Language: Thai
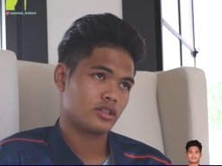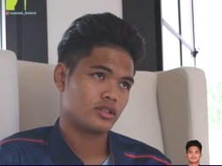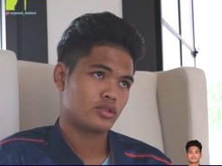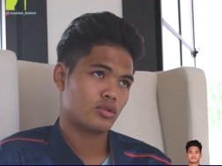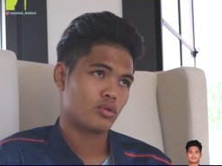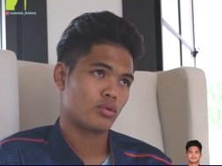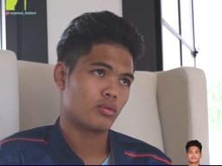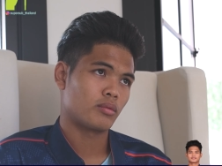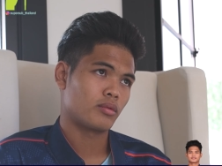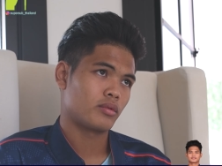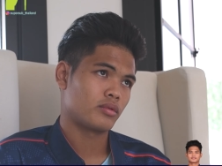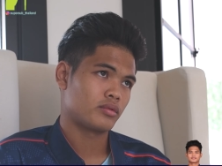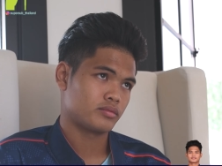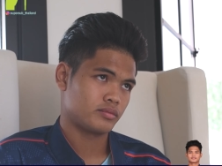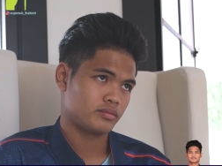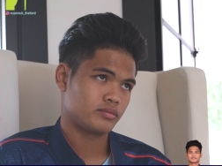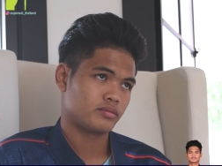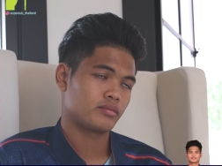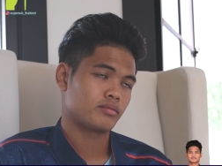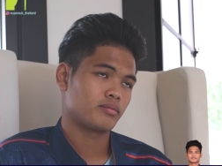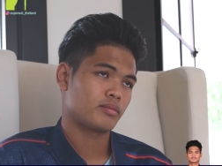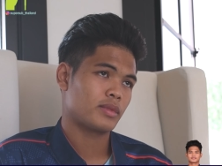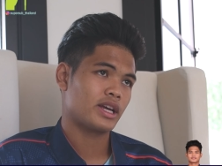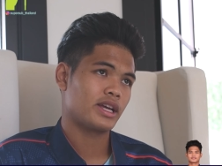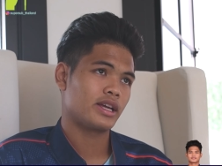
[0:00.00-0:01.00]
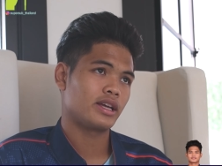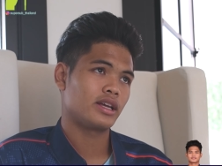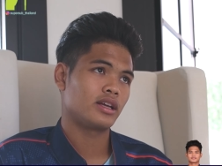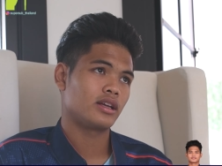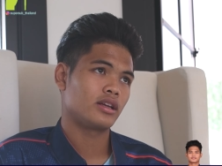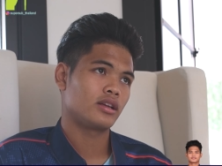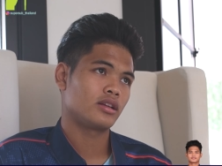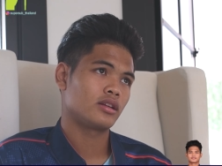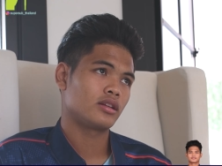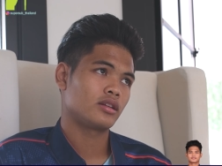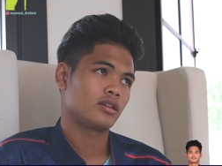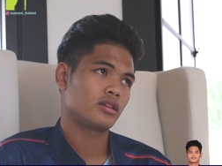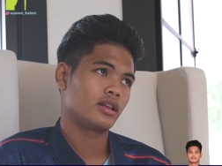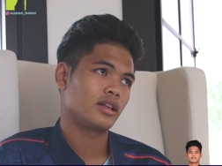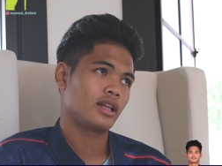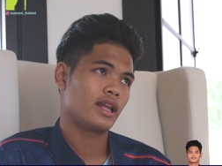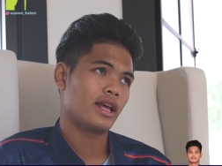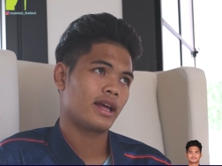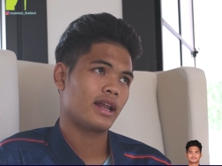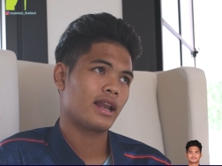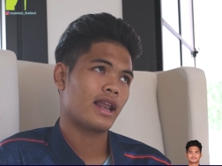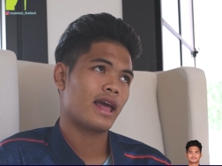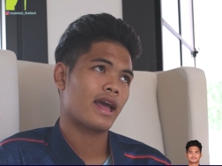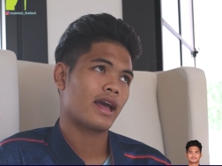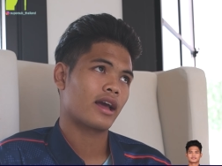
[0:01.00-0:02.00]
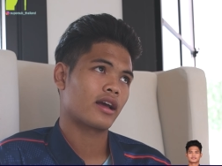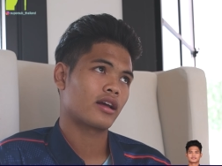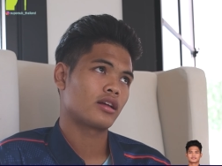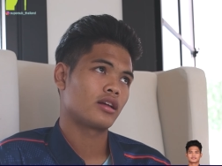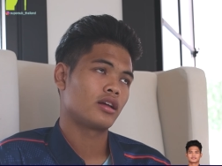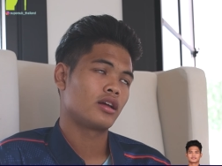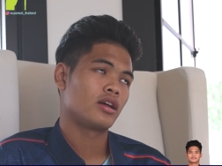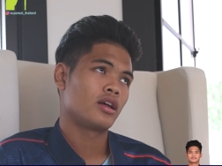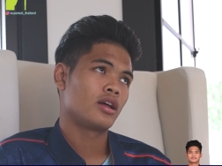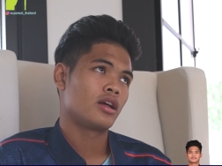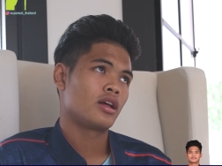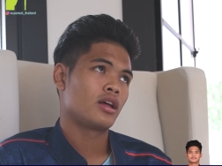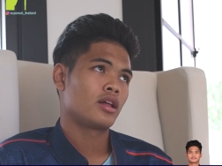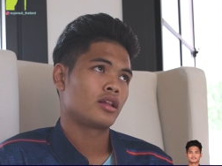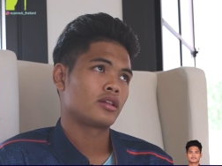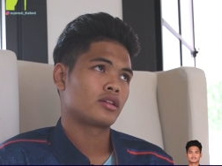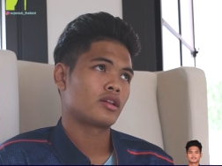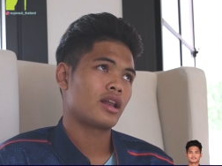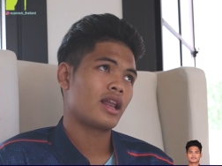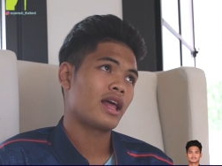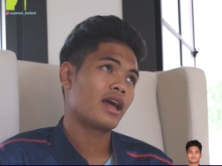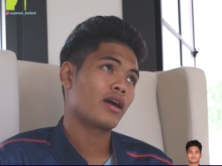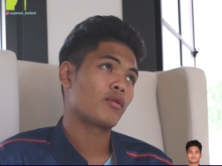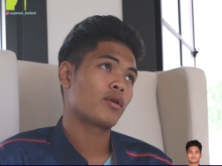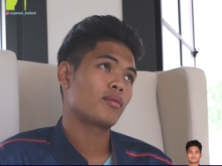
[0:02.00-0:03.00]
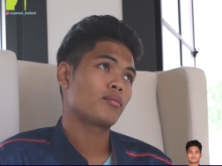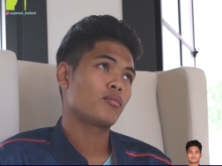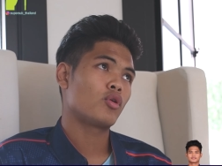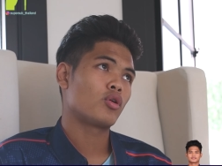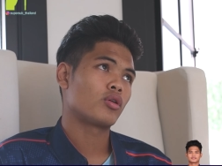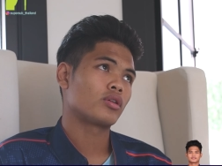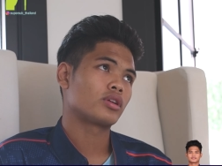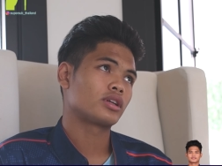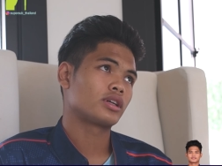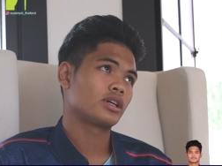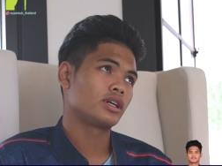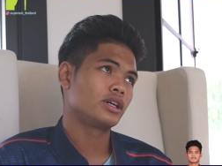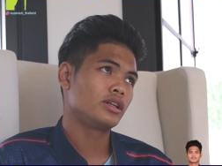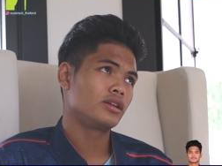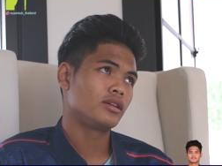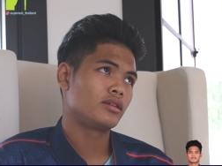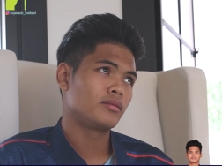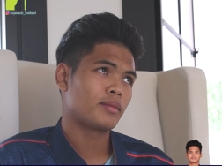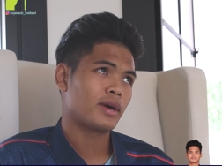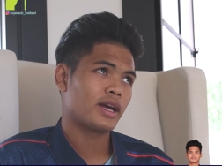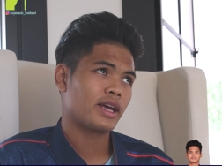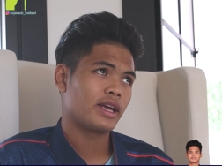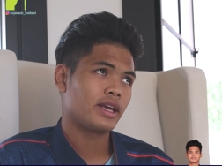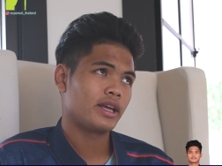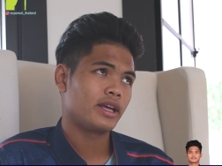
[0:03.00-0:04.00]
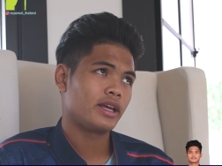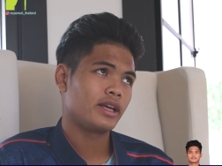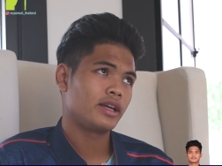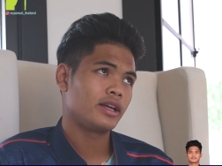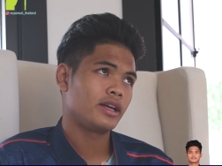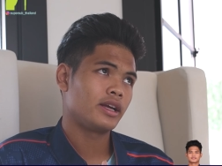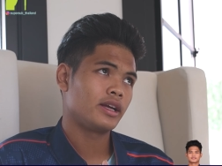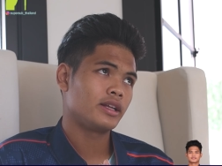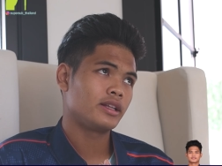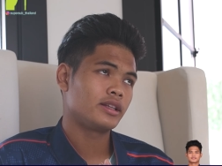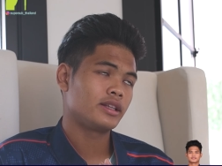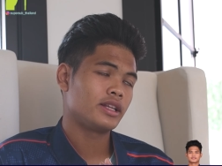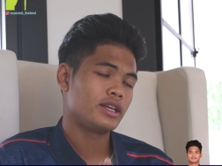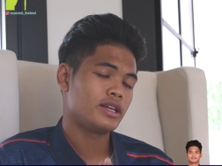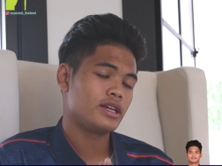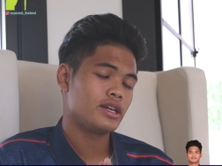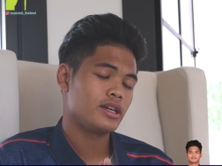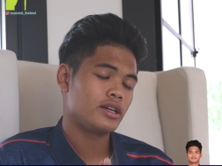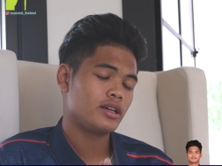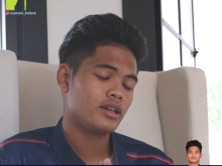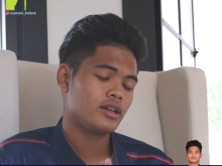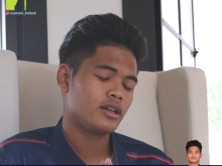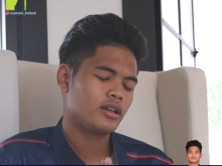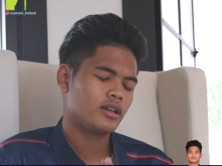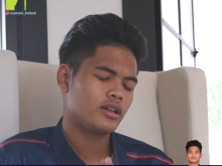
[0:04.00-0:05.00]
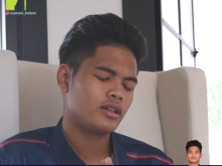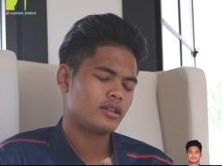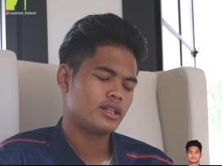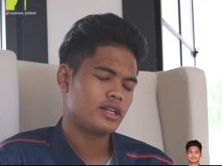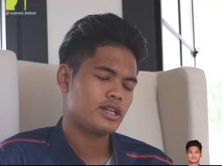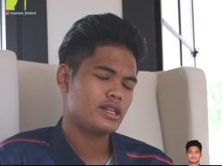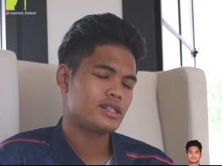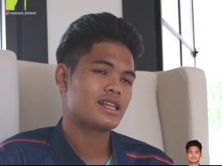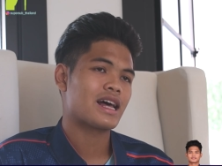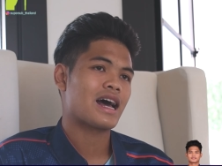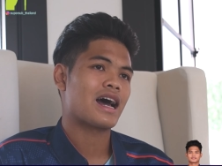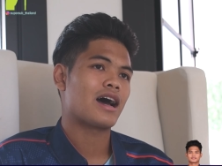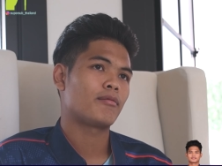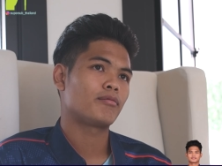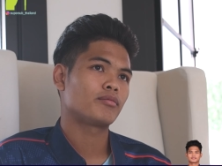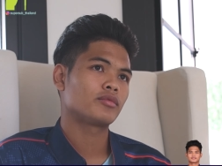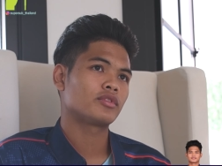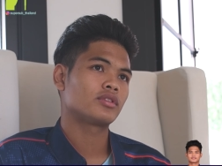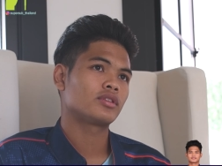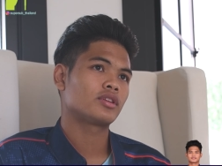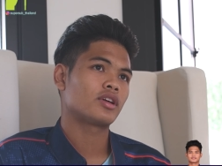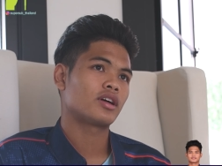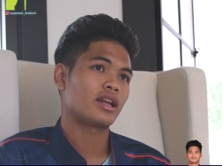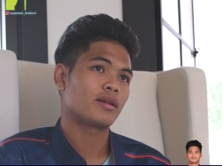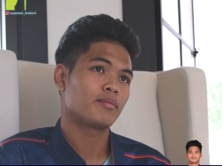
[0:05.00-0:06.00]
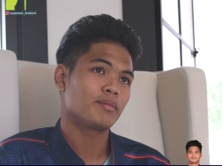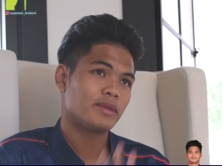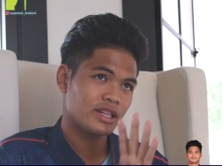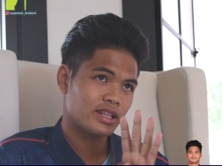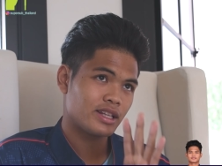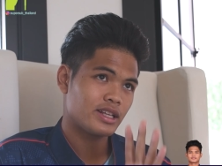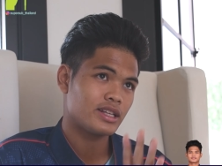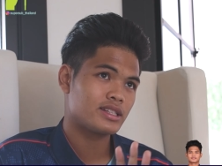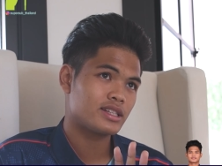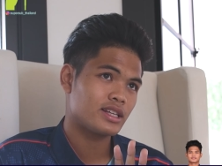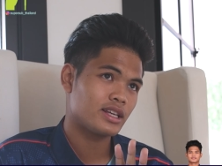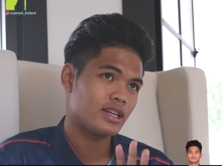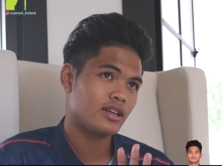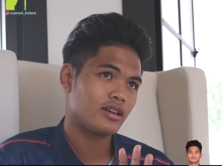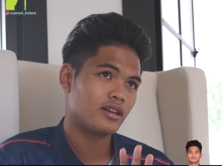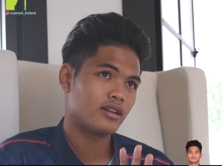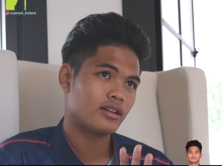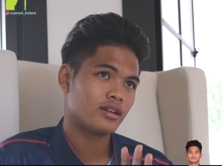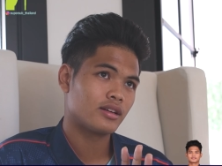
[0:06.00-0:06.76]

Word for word: ส่งไปเลขแรกตอนแรกวัดบทขึ้นไปทีทีสามตอนนั้นมีทีสี่